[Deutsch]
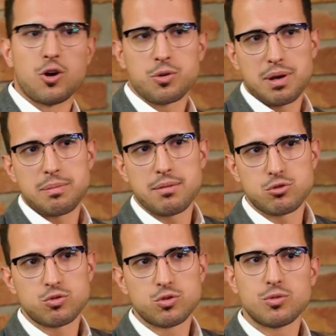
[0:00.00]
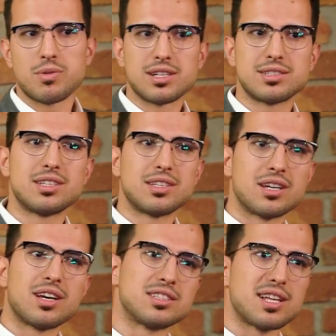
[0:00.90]
Auch bei meinem Studium hat sich
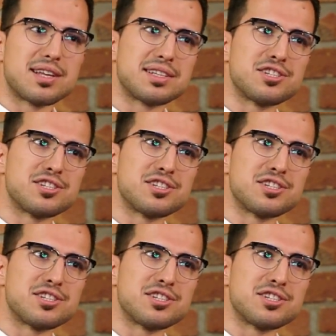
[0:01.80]
hat